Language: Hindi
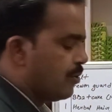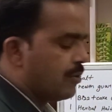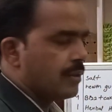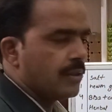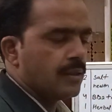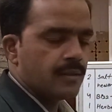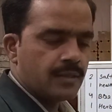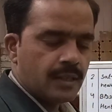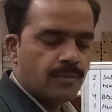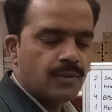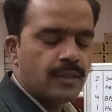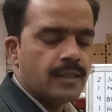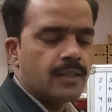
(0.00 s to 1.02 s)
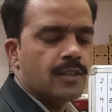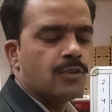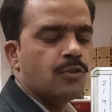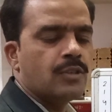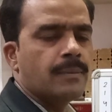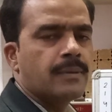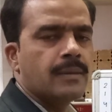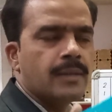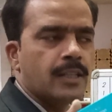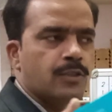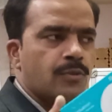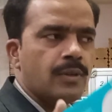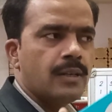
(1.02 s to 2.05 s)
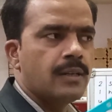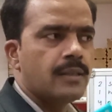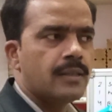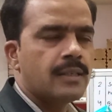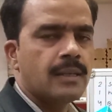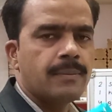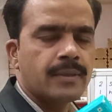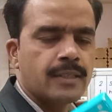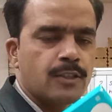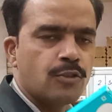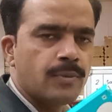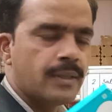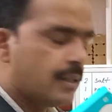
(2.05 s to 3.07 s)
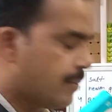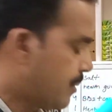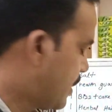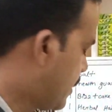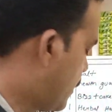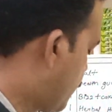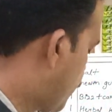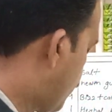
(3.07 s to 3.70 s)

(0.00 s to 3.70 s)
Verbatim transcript: है साबुन है तो डब के बदले इसको ले लें यहाँ पर तीस रुपये देना पड़ेगा